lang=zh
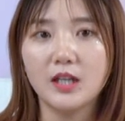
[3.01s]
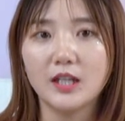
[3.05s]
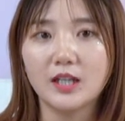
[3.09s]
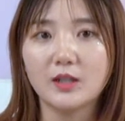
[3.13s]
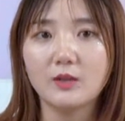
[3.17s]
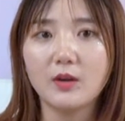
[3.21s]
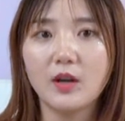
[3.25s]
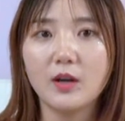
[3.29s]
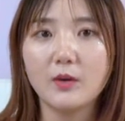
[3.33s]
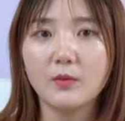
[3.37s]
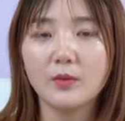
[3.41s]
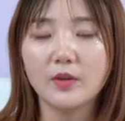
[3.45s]

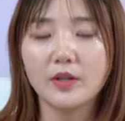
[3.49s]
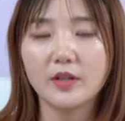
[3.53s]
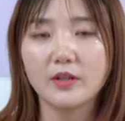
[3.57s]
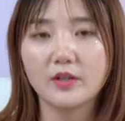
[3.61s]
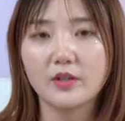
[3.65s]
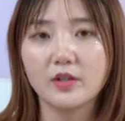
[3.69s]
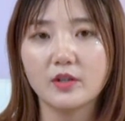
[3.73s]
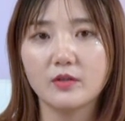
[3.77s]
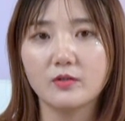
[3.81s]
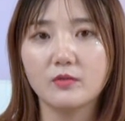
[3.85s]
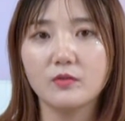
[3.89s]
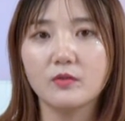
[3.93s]
一段婚
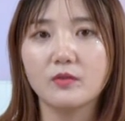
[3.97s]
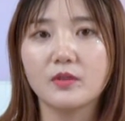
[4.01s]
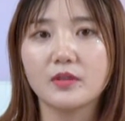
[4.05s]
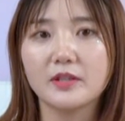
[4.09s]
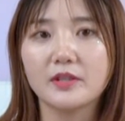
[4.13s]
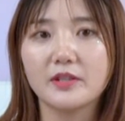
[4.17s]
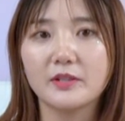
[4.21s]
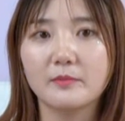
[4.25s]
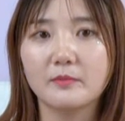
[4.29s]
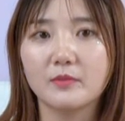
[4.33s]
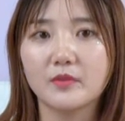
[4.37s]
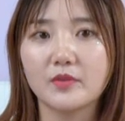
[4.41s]
姻生活
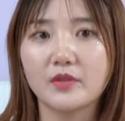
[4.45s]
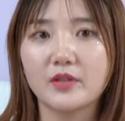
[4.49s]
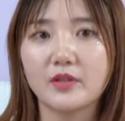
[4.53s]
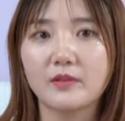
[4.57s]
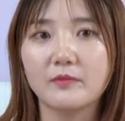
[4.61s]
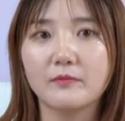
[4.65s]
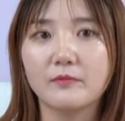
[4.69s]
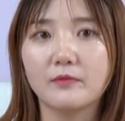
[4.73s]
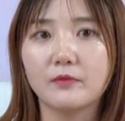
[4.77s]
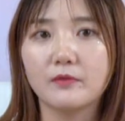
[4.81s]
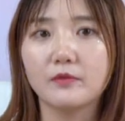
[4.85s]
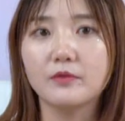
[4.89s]
幸不
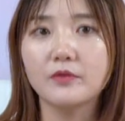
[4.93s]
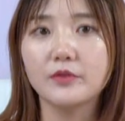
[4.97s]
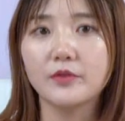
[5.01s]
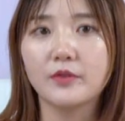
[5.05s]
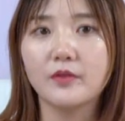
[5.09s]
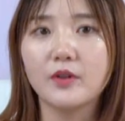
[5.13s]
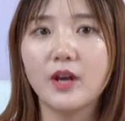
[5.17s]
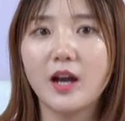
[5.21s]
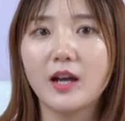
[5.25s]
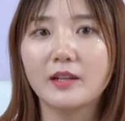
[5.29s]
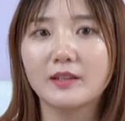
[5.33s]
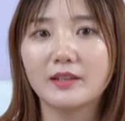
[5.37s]
幸福，
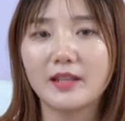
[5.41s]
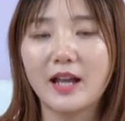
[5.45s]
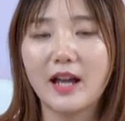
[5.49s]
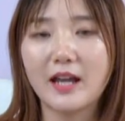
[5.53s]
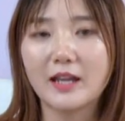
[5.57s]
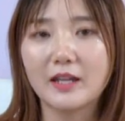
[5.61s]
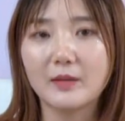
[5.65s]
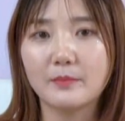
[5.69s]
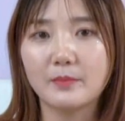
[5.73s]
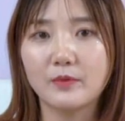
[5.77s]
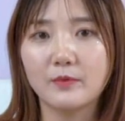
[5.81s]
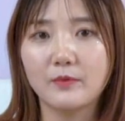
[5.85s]
有很
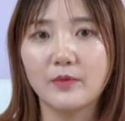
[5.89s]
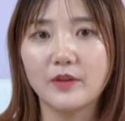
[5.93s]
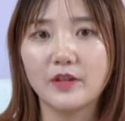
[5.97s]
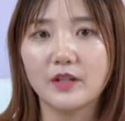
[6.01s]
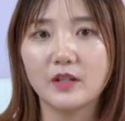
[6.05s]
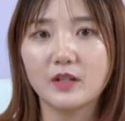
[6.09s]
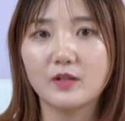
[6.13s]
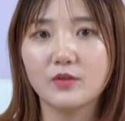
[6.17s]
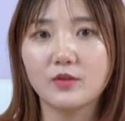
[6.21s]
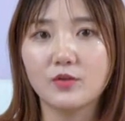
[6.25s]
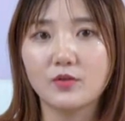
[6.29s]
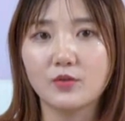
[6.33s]
大一部
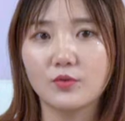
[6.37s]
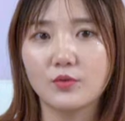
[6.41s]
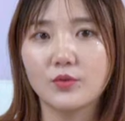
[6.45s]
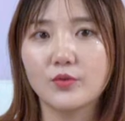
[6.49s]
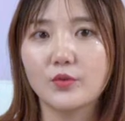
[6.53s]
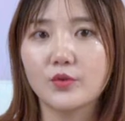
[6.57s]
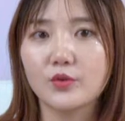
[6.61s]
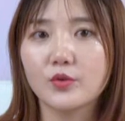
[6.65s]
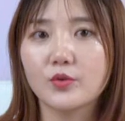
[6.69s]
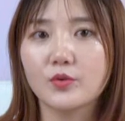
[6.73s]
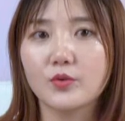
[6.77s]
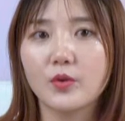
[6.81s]
分因素
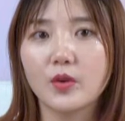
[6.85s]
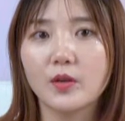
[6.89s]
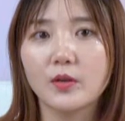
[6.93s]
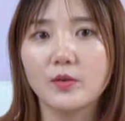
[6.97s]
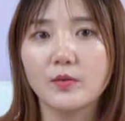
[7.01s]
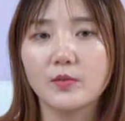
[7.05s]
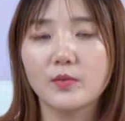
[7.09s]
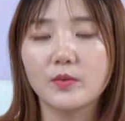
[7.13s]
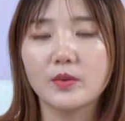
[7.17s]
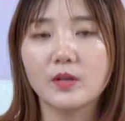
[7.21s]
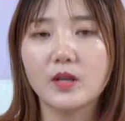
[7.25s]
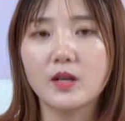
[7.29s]
取决
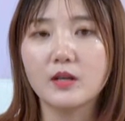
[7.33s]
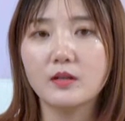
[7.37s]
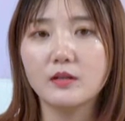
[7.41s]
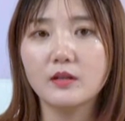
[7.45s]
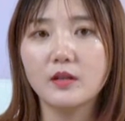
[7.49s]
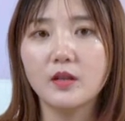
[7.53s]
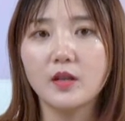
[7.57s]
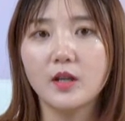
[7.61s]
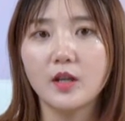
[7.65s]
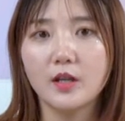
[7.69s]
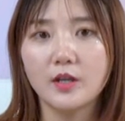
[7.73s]
于女人。